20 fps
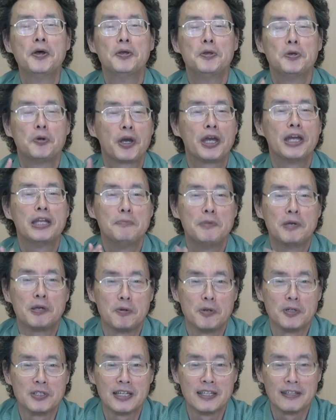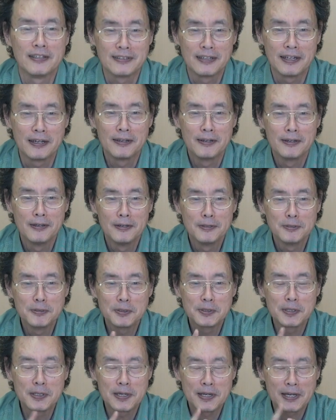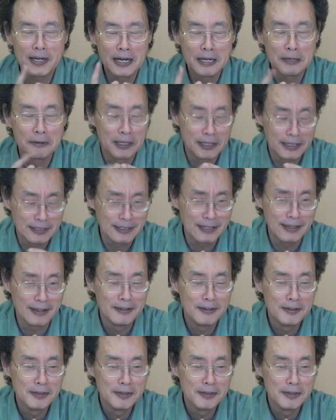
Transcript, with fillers: 余計にびっくりしたんですね。そして彼はですね、